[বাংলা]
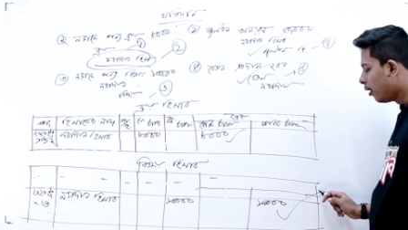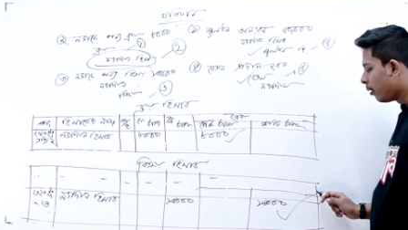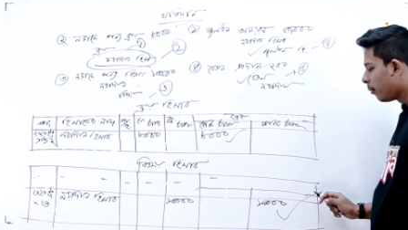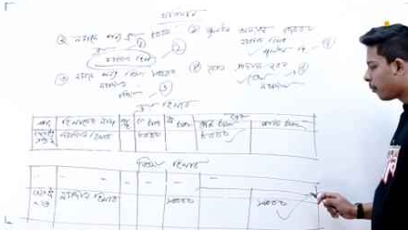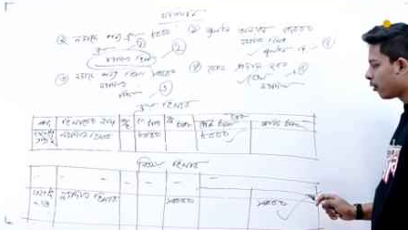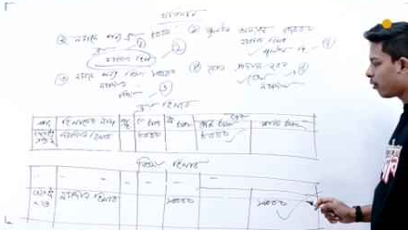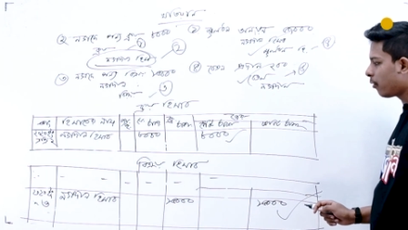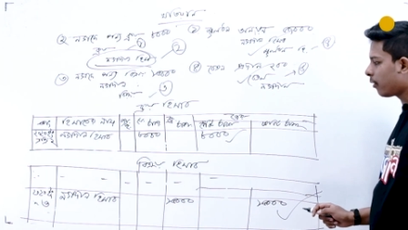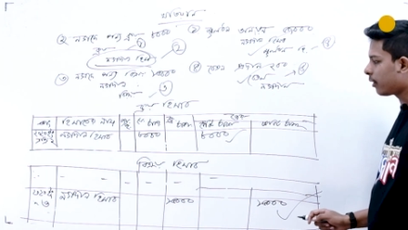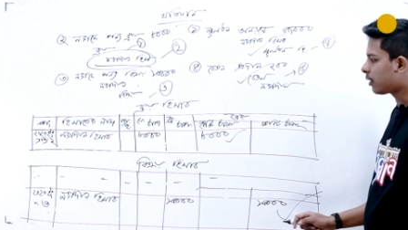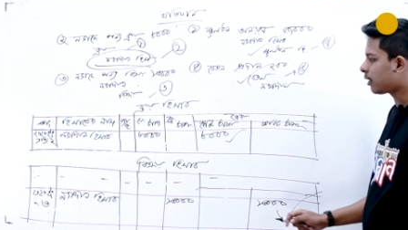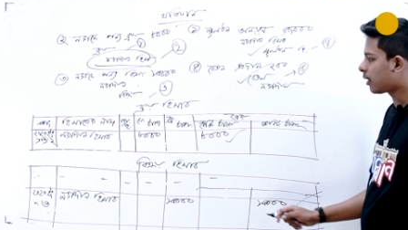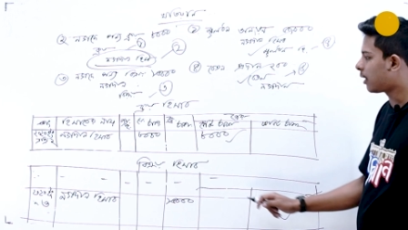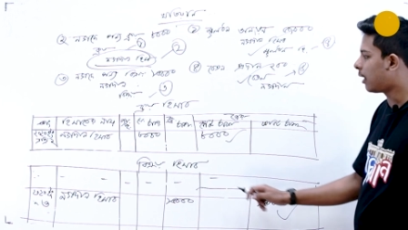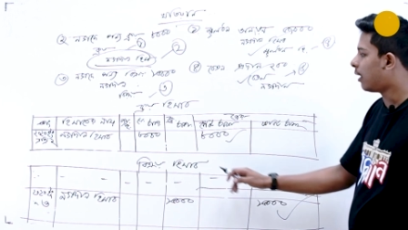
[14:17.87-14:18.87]
পনেরো হাজার
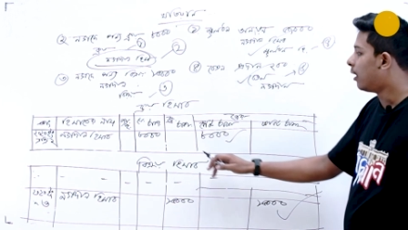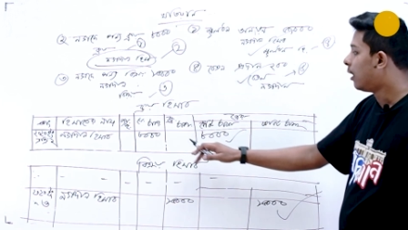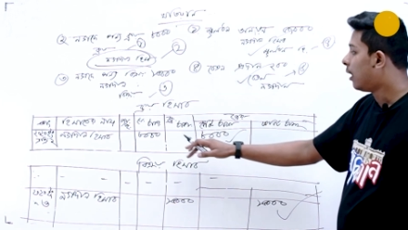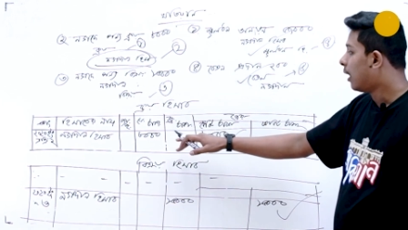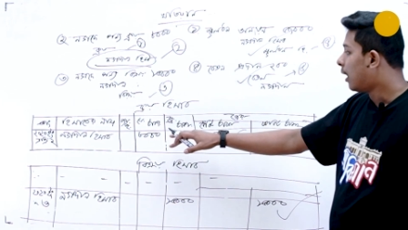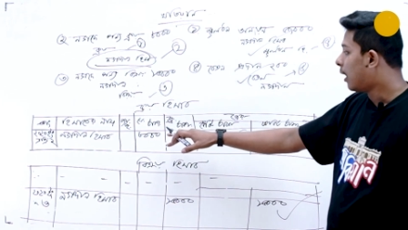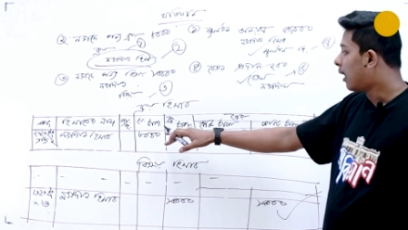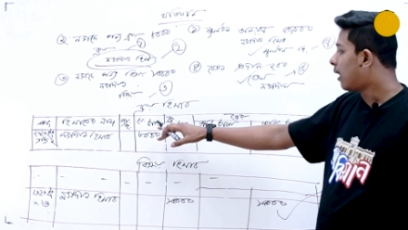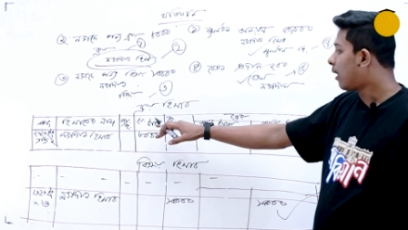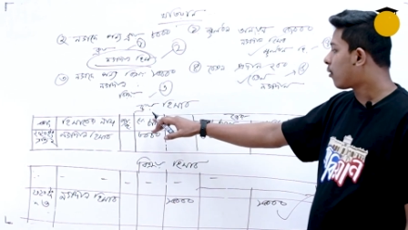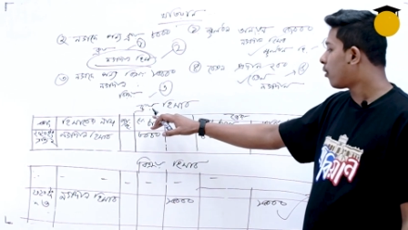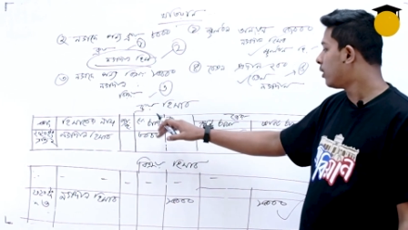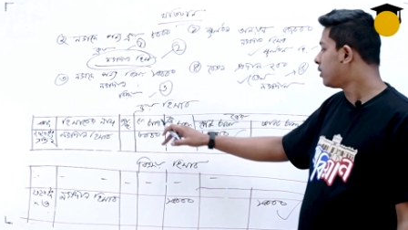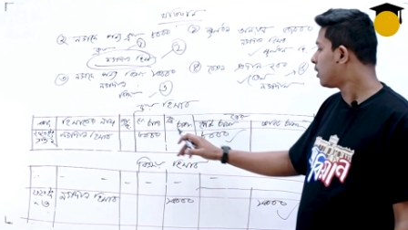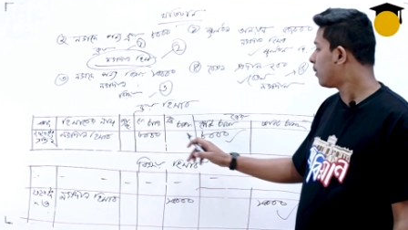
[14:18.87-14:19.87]
টাকা ক্রয়
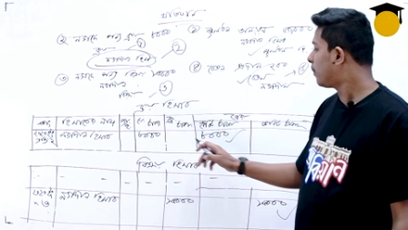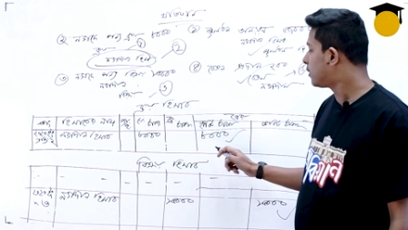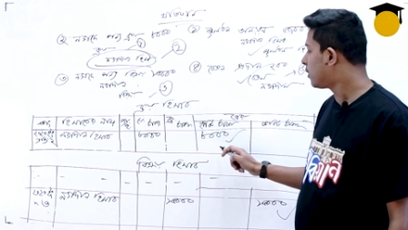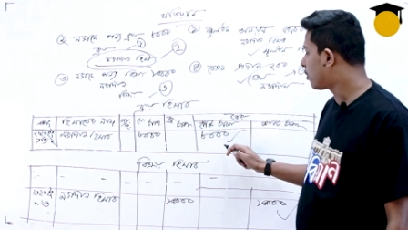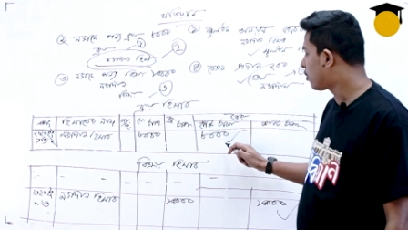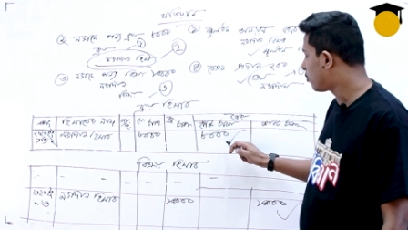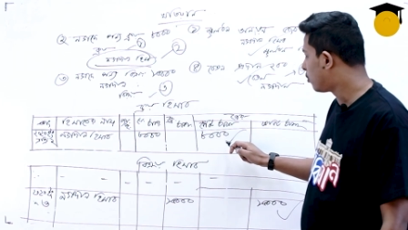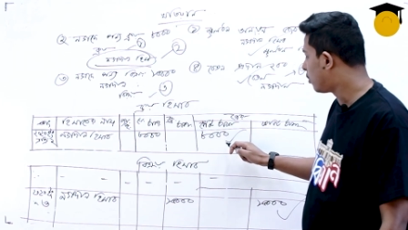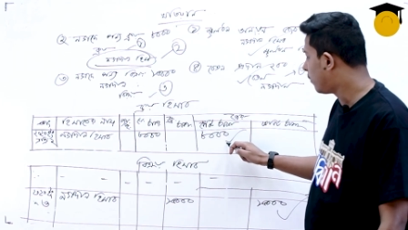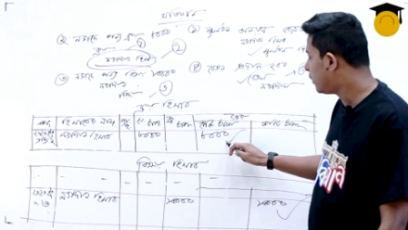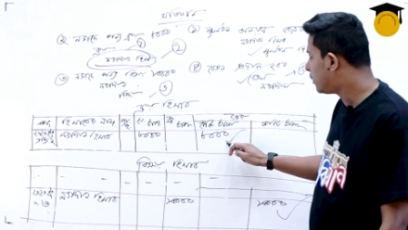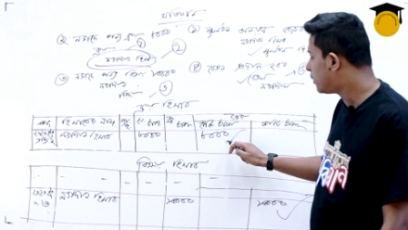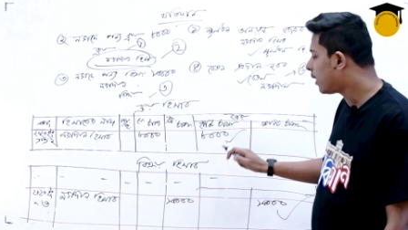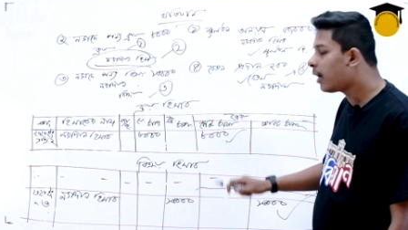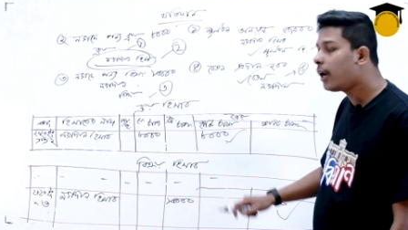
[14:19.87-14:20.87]
হিসাবে জের কত ডেবিট
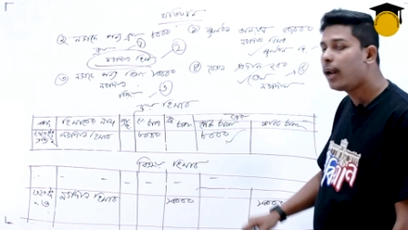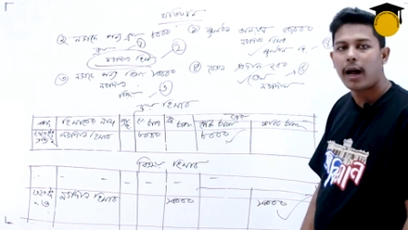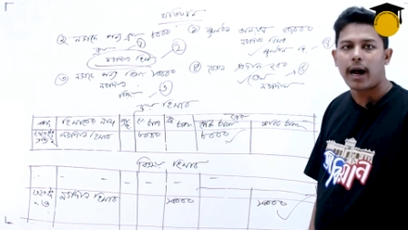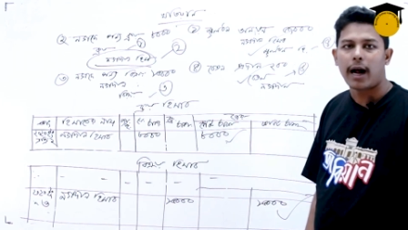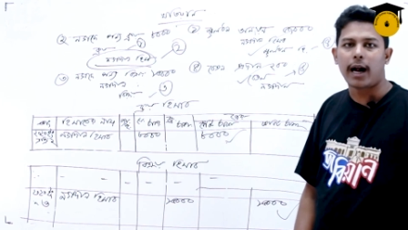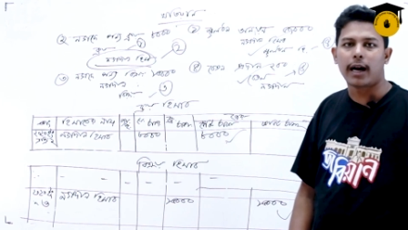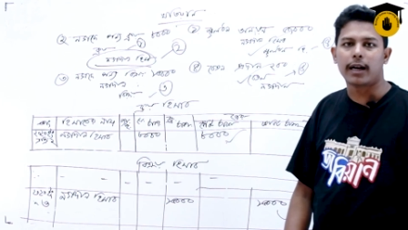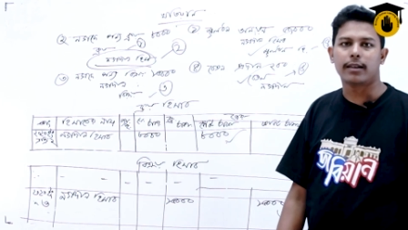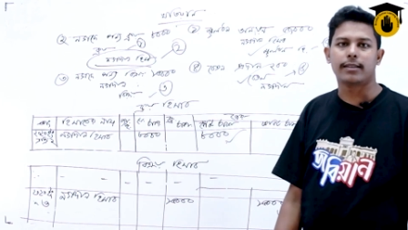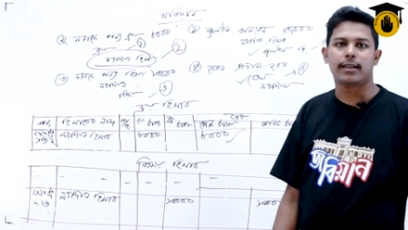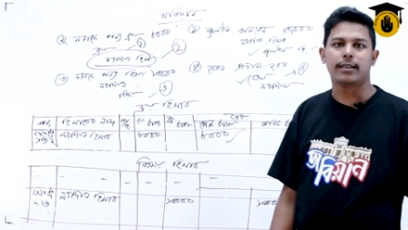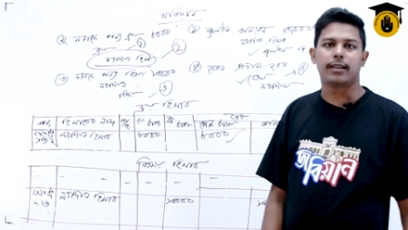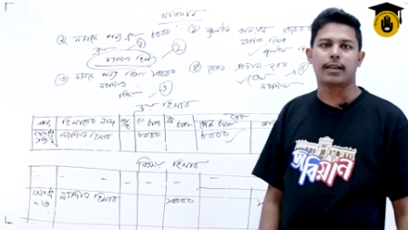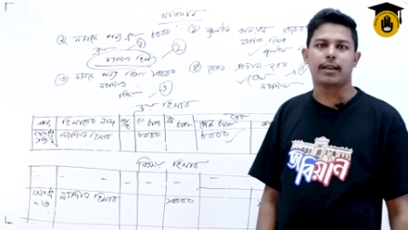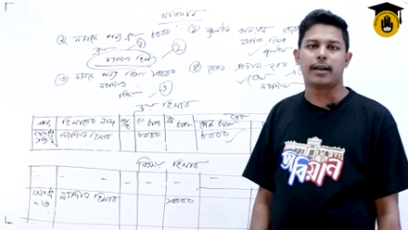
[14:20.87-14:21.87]
জের আট হাজার
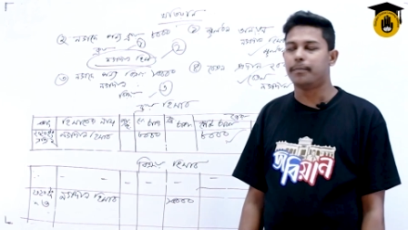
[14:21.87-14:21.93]
টাকা